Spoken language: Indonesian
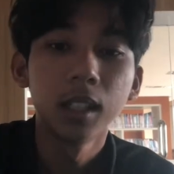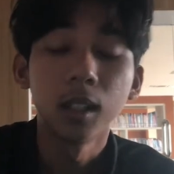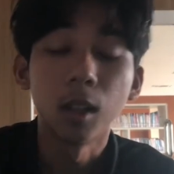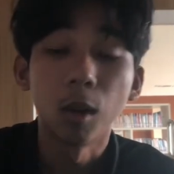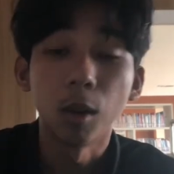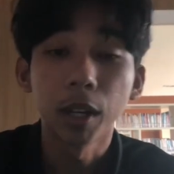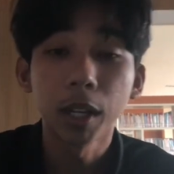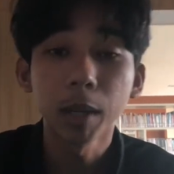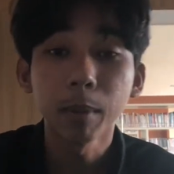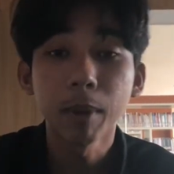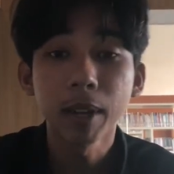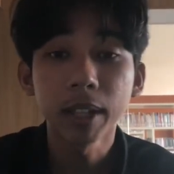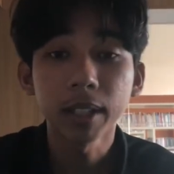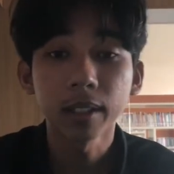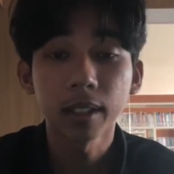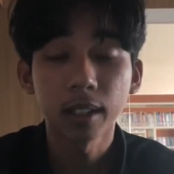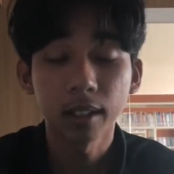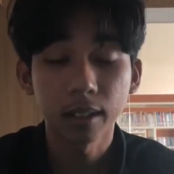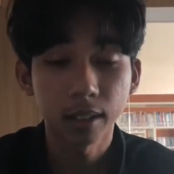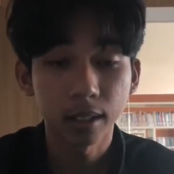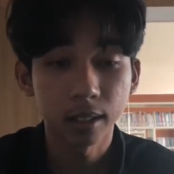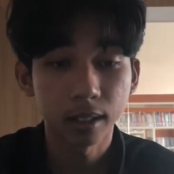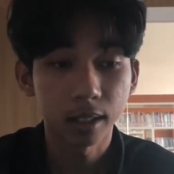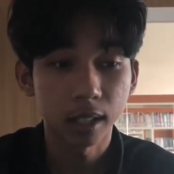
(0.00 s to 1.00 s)
Oke okay, baik setelah
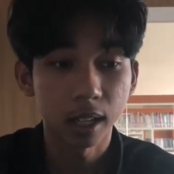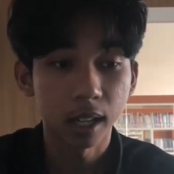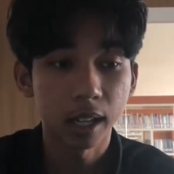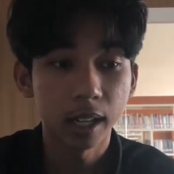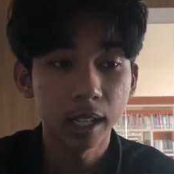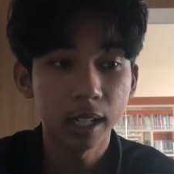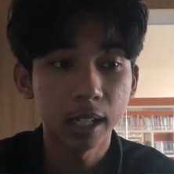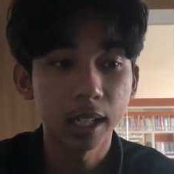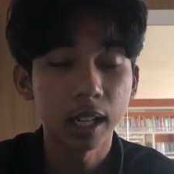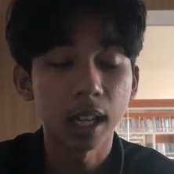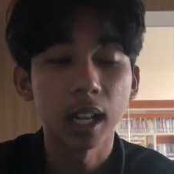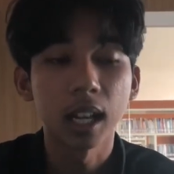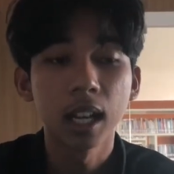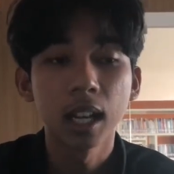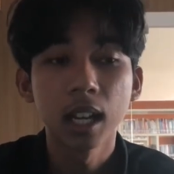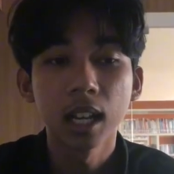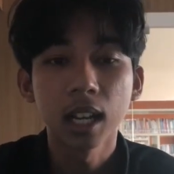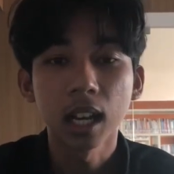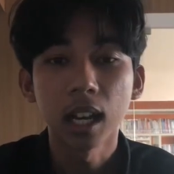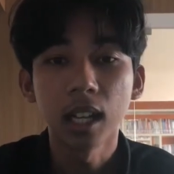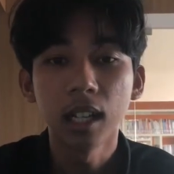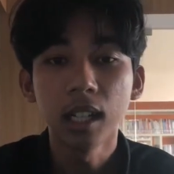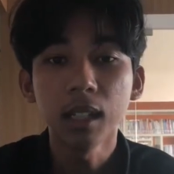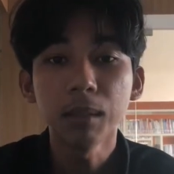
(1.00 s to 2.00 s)
selesai, nah
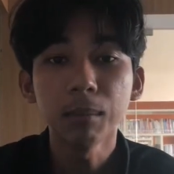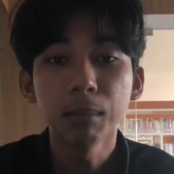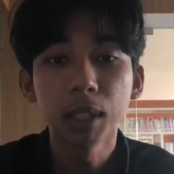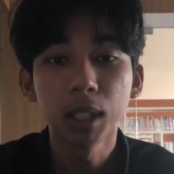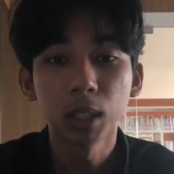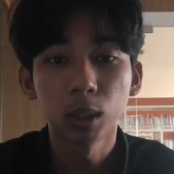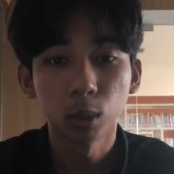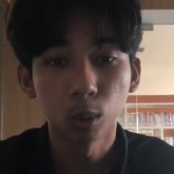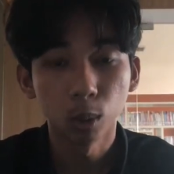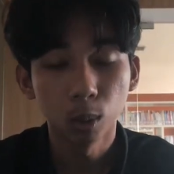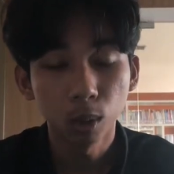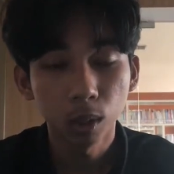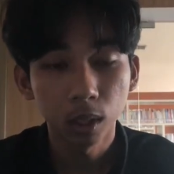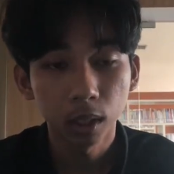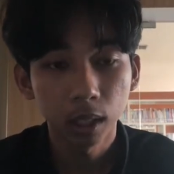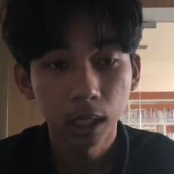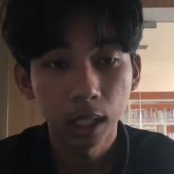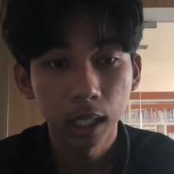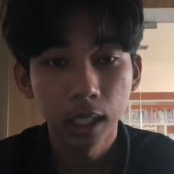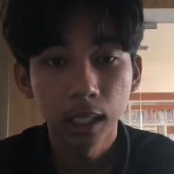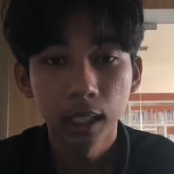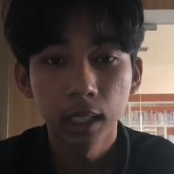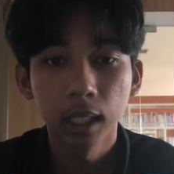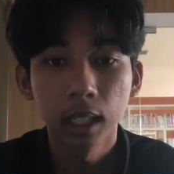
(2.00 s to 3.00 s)
kalian bentuk
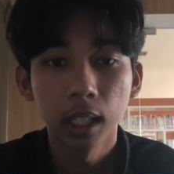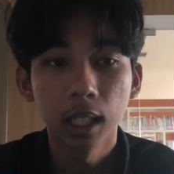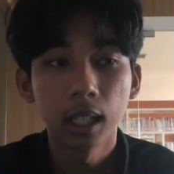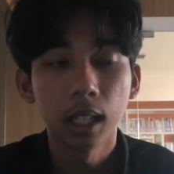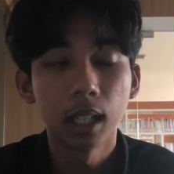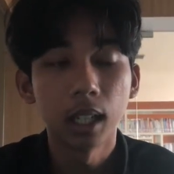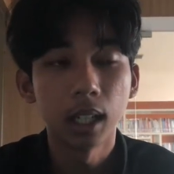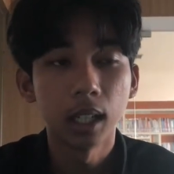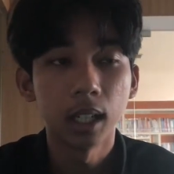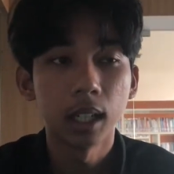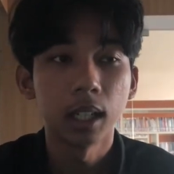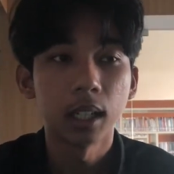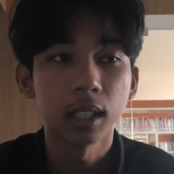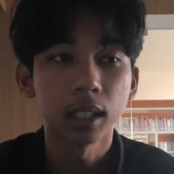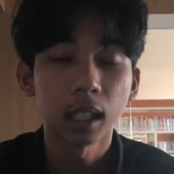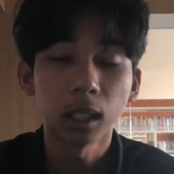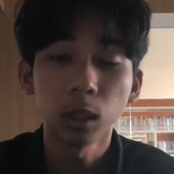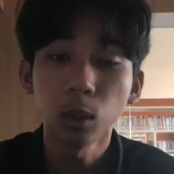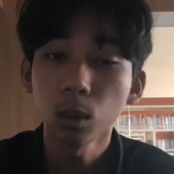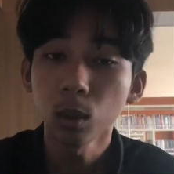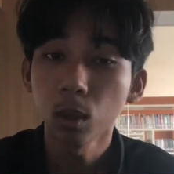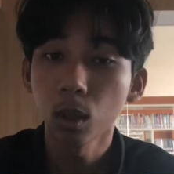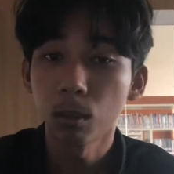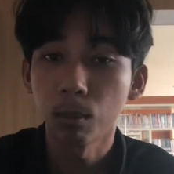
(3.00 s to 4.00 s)
uh,
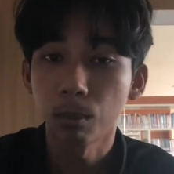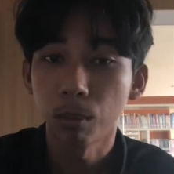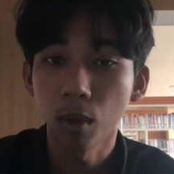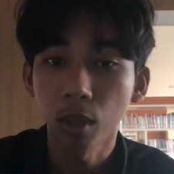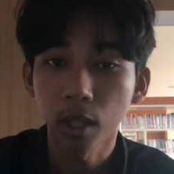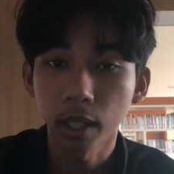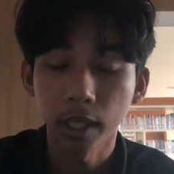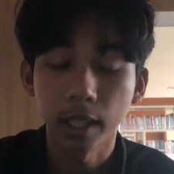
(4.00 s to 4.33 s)
satu kelompok